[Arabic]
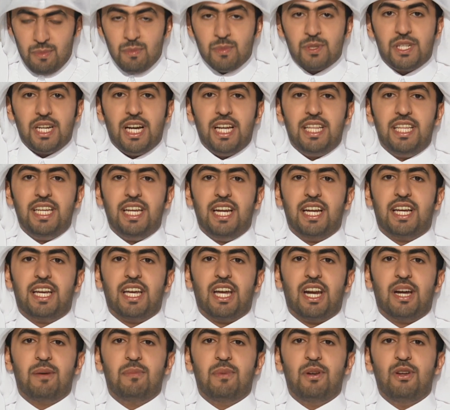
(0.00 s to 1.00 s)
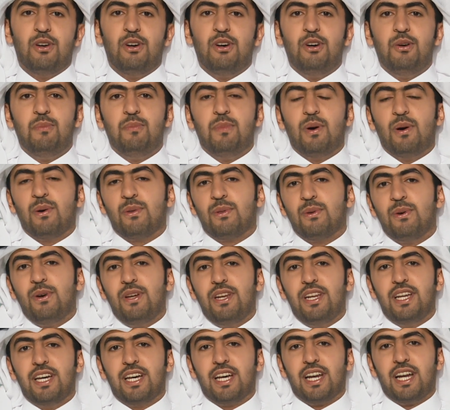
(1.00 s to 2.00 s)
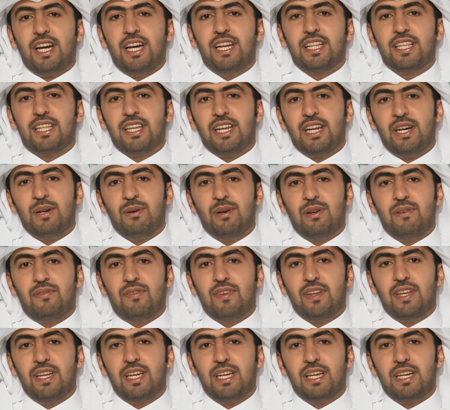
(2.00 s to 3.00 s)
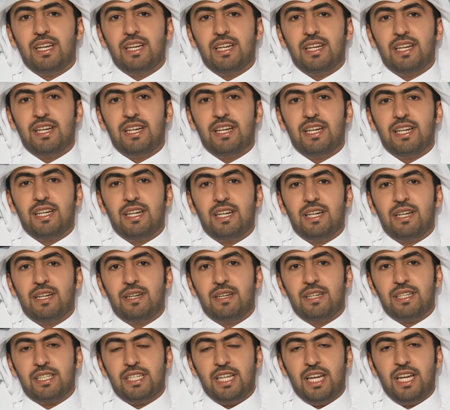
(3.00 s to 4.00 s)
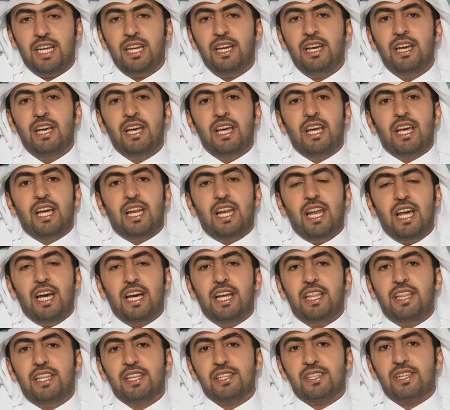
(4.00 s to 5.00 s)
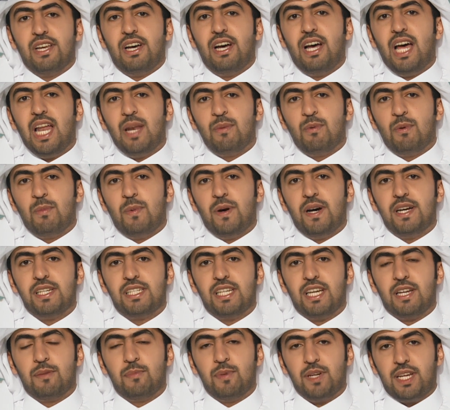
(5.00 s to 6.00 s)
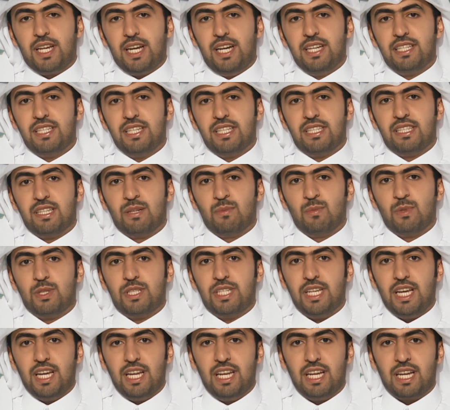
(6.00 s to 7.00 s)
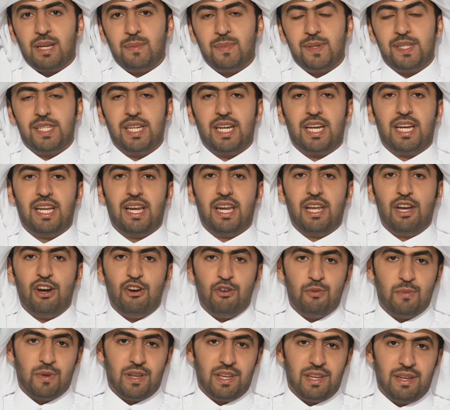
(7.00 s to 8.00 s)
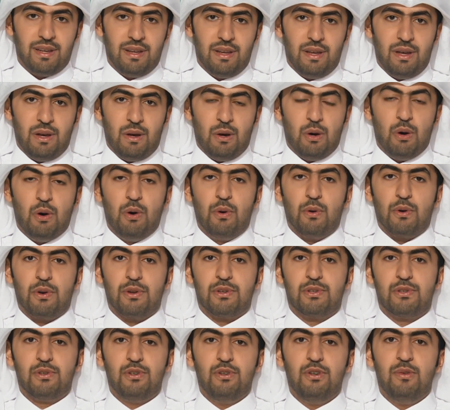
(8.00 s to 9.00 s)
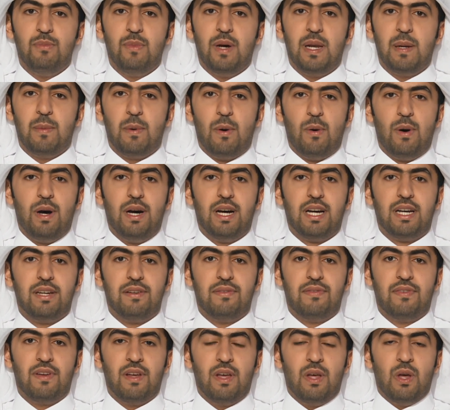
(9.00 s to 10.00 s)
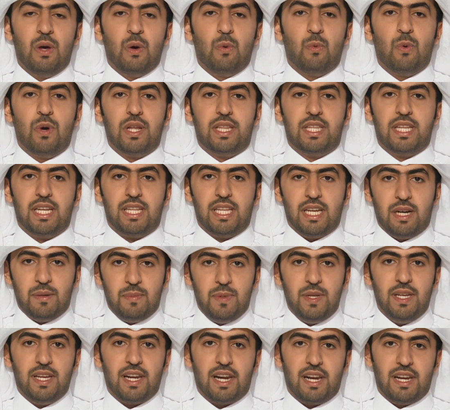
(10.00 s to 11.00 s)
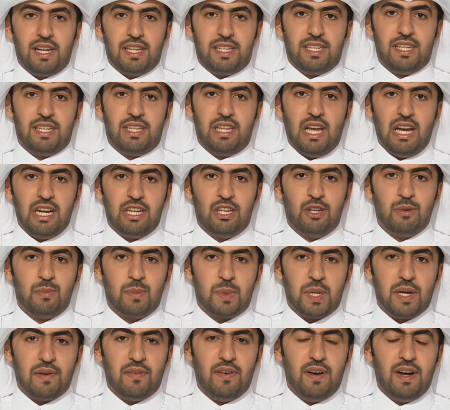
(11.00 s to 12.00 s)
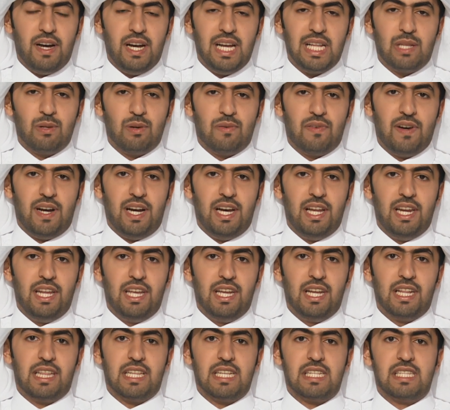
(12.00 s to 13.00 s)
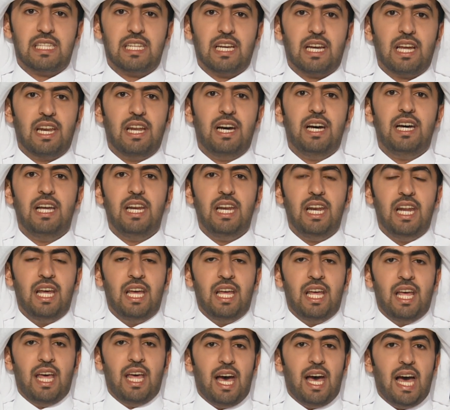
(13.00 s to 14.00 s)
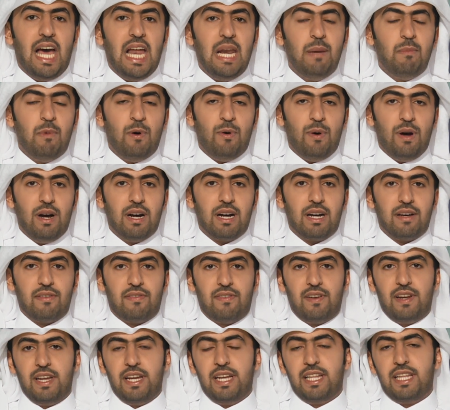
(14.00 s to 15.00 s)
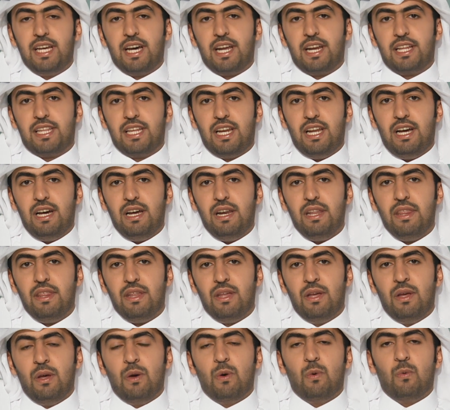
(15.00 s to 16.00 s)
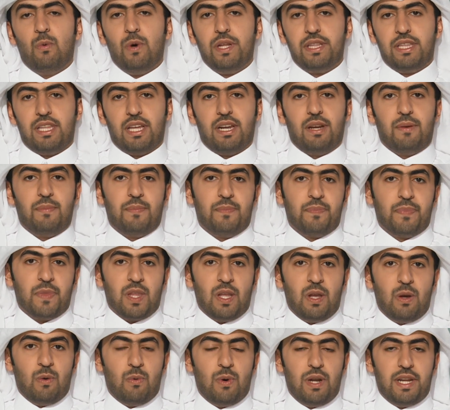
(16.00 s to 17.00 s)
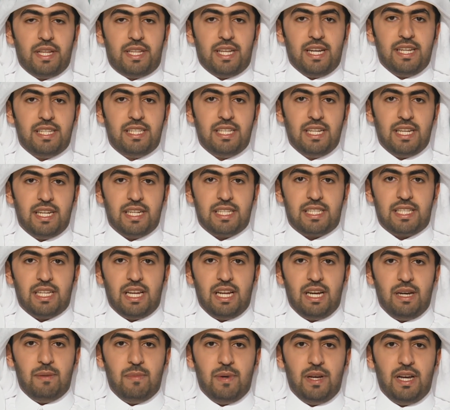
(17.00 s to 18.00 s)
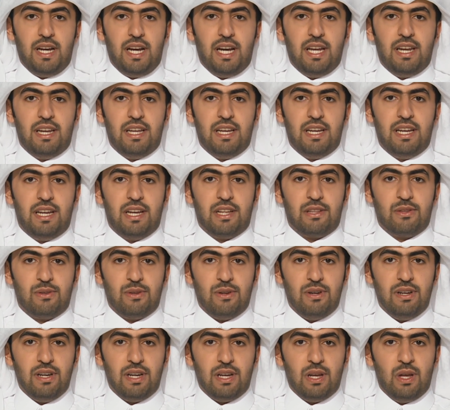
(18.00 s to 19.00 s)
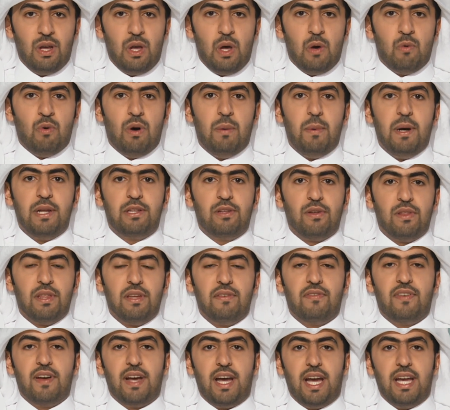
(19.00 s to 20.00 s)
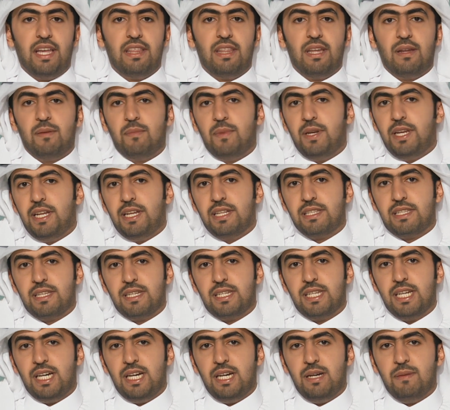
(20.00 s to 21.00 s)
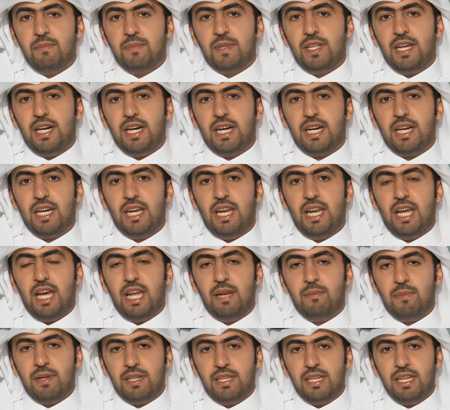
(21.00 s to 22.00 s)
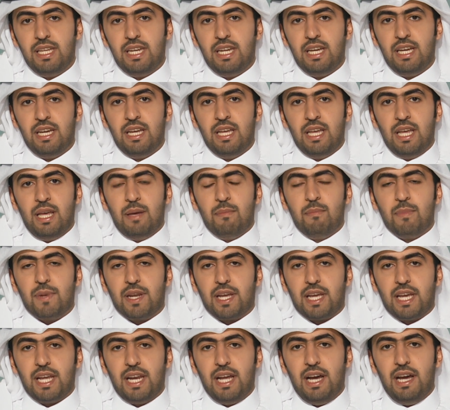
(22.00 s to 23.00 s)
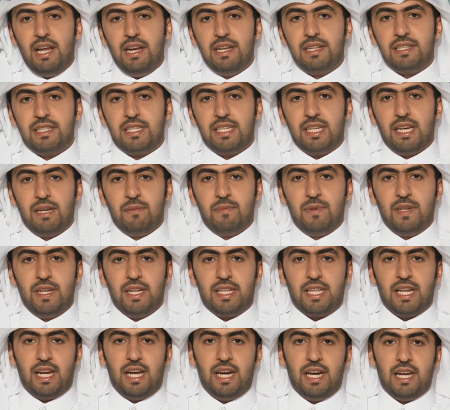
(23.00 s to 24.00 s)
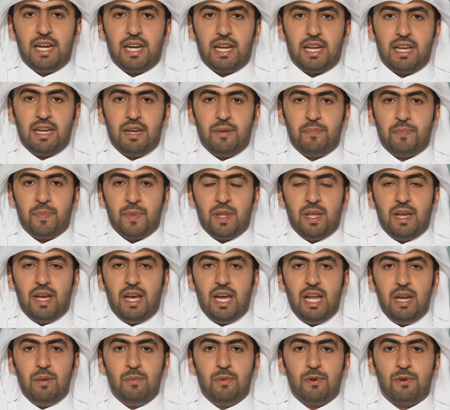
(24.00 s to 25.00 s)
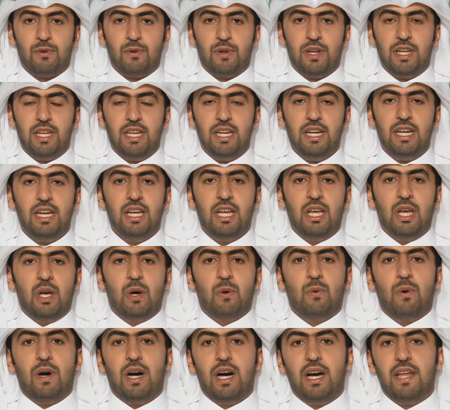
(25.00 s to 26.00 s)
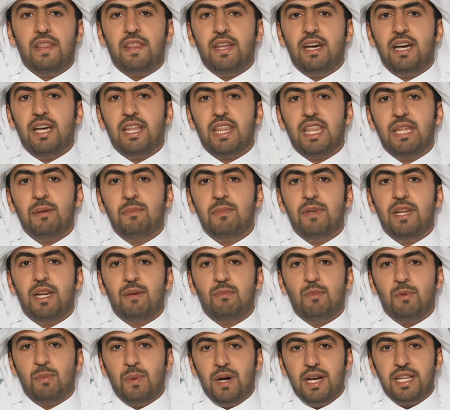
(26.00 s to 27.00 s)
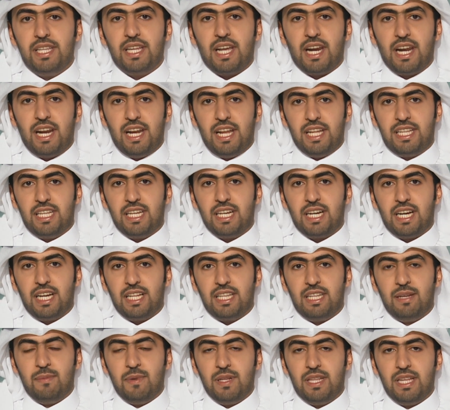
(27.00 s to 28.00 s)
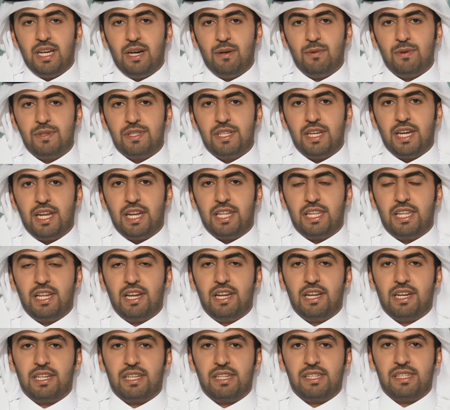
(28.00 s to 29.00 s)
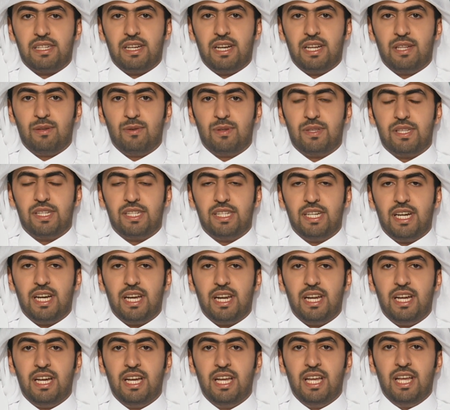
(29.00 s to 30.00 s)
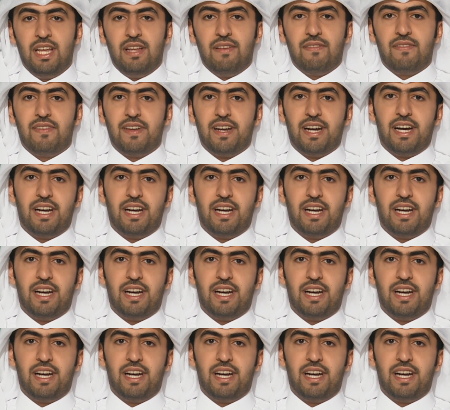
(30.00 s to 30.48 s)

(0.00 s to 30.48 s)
مشاهدينا الكرام اليوم موضوعنا راح نتناول فيه آه، شيء له اتصال مباشر بك عزيزي المستهلك بشكل يومي وهو رسوم المواقف والتدابير التي تحكم كفاءة وفعالية استغلال المواقف لإدارة العرض والطلب ولتحسين السلامة على الطرق وما تضيفه أيضا من انسجام داخل المدينة من خلال انسيابية الحركة المرورية وهذا ضمن المبادرة التي قدمتها وزارة الاقتصاد والتجارة في